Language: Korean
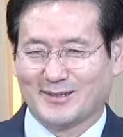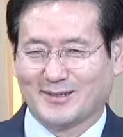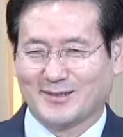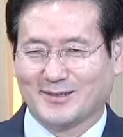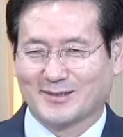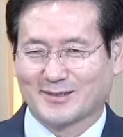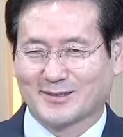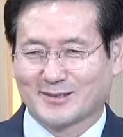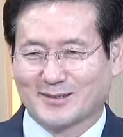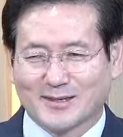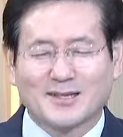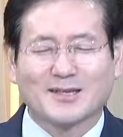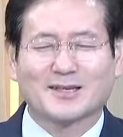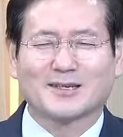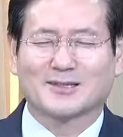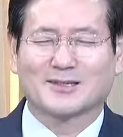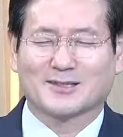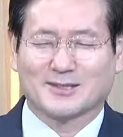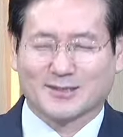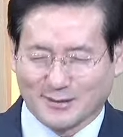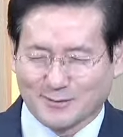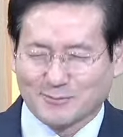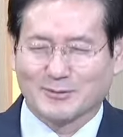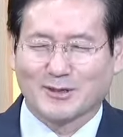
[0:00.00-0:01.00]
그게
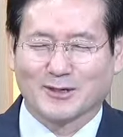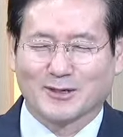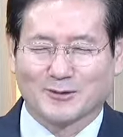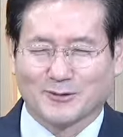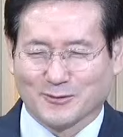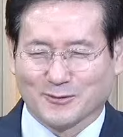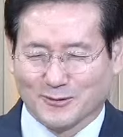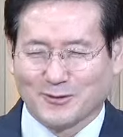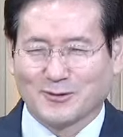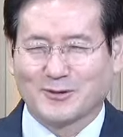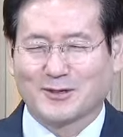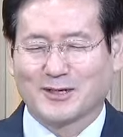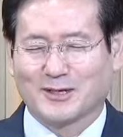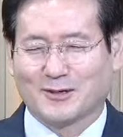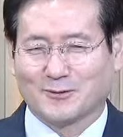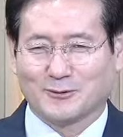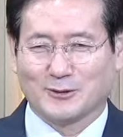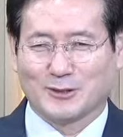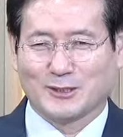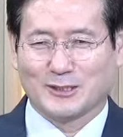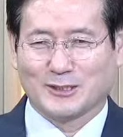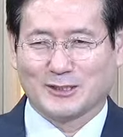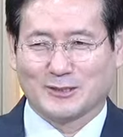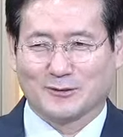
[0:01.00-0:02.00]
정말로
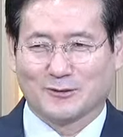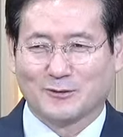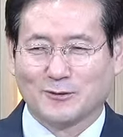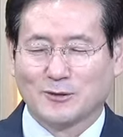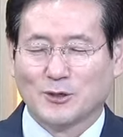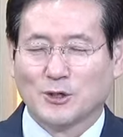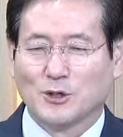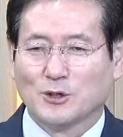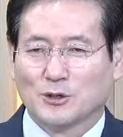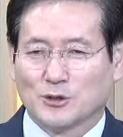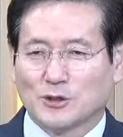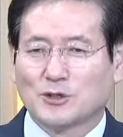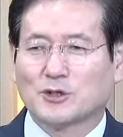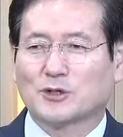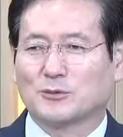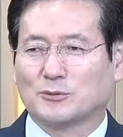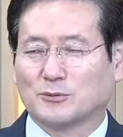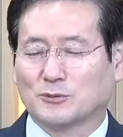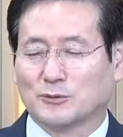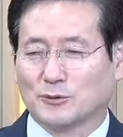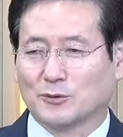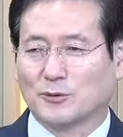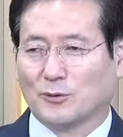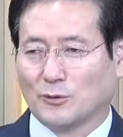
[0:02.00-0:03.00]
놀라운 일이죠.
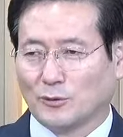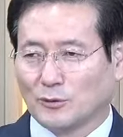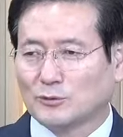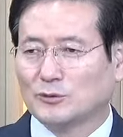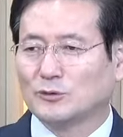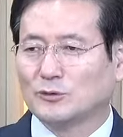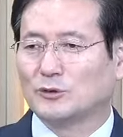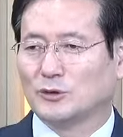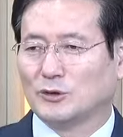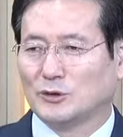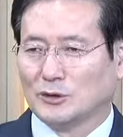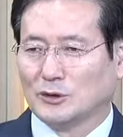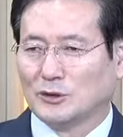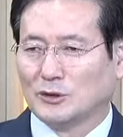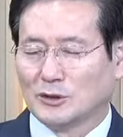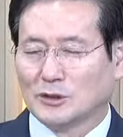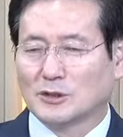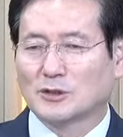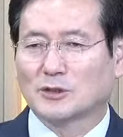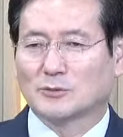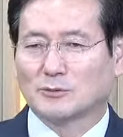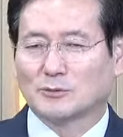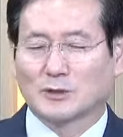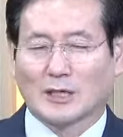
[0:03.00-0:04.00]
여러분도 오늘
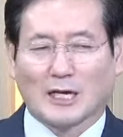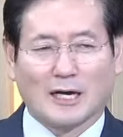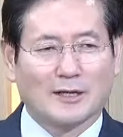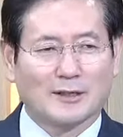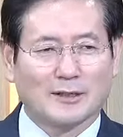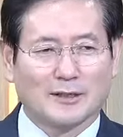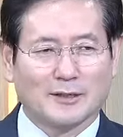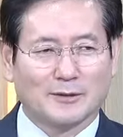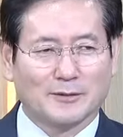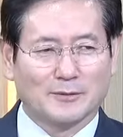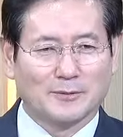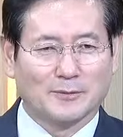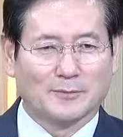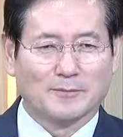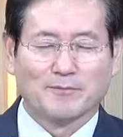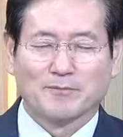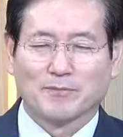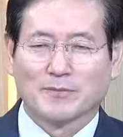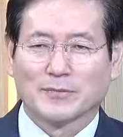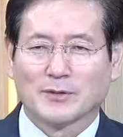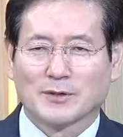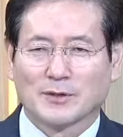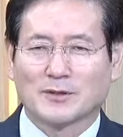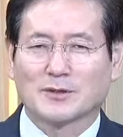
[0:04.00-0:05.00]
여러분 안에요.
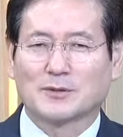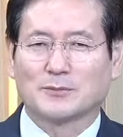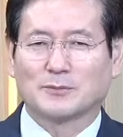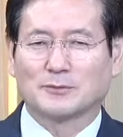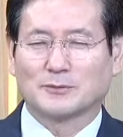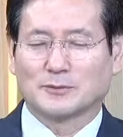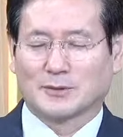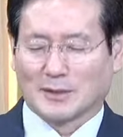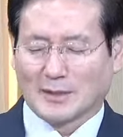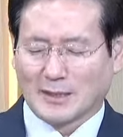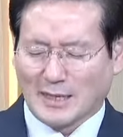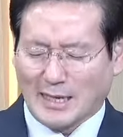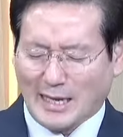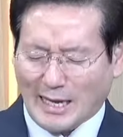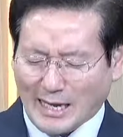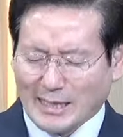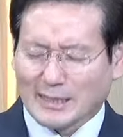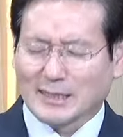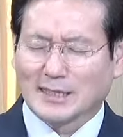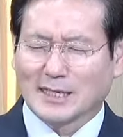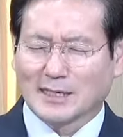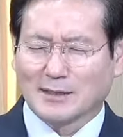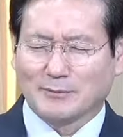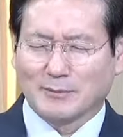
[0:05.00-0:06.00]
여러분
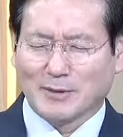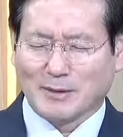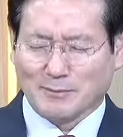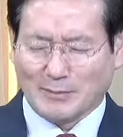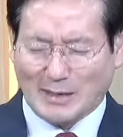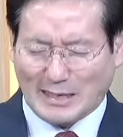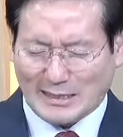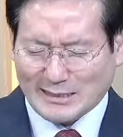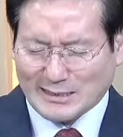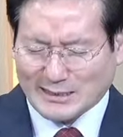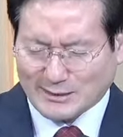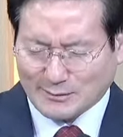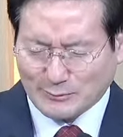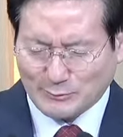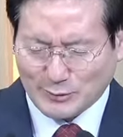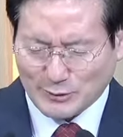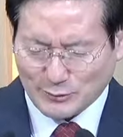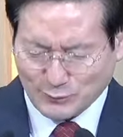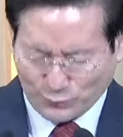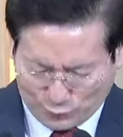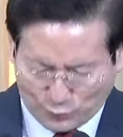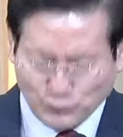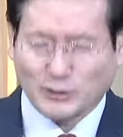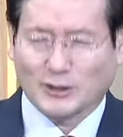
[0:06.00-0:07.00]
하나님의 말씀을
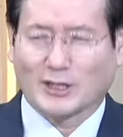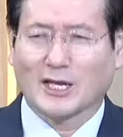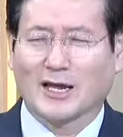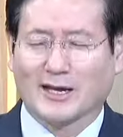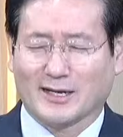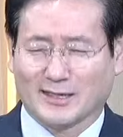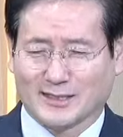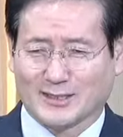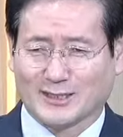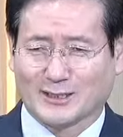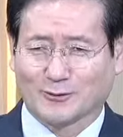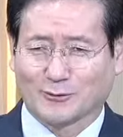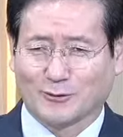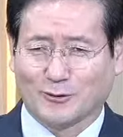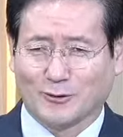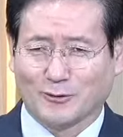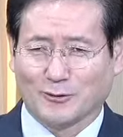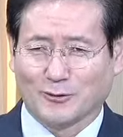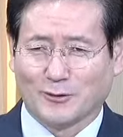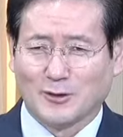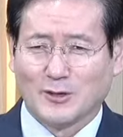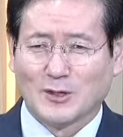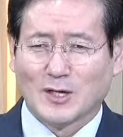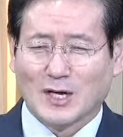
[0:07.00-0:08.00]

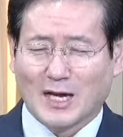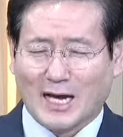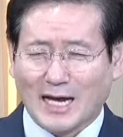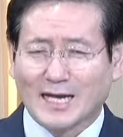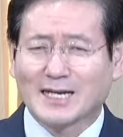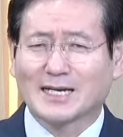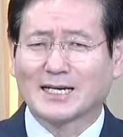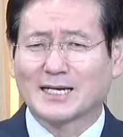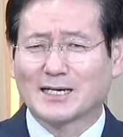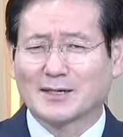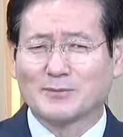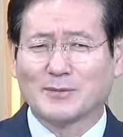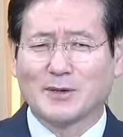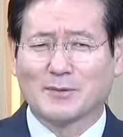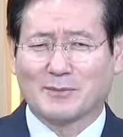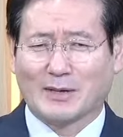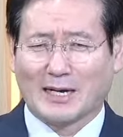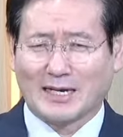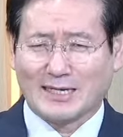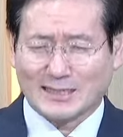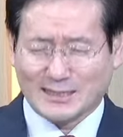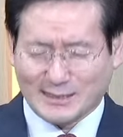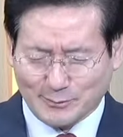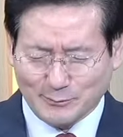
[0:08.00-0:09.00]
수태하시고 하나님의
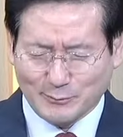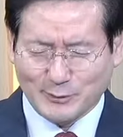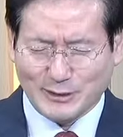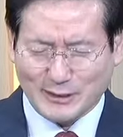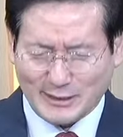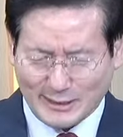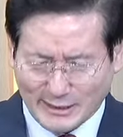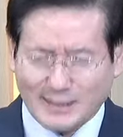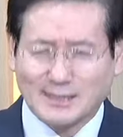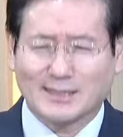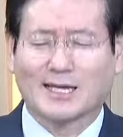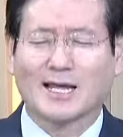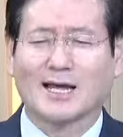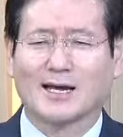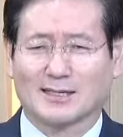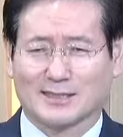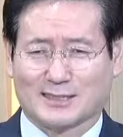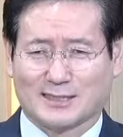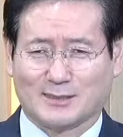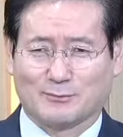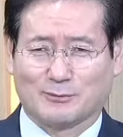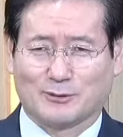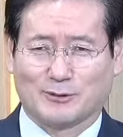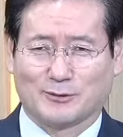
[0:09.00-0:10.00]
말씀을
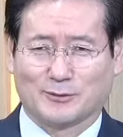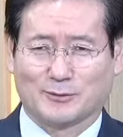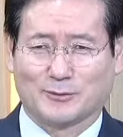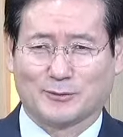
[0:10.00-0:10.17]
잉태하십시오.